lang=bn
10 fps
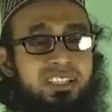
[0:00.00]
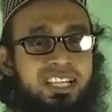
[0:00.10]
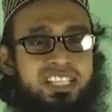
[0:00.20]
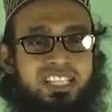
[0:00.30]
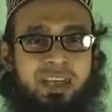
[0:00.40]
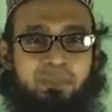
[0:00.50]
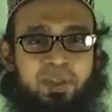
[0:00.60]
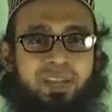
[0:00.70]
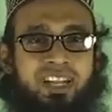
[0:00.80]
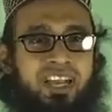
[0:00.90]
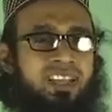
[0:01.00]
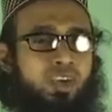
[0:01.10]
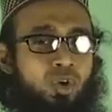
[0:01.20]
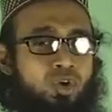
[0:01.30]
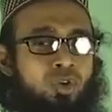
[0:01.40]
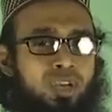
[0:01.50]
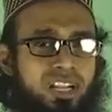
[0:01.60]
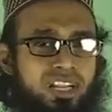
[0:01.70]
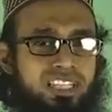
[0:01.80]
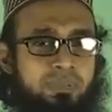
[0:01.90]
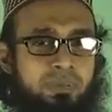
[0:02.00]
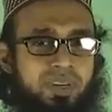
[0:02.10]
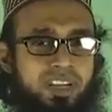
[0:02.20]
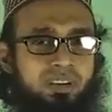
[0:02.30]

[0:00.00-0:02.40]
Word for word: তারা যে সাপ্লিমেন্ট খায় কোনো দরকার নেই সাপ্লিমেন্ট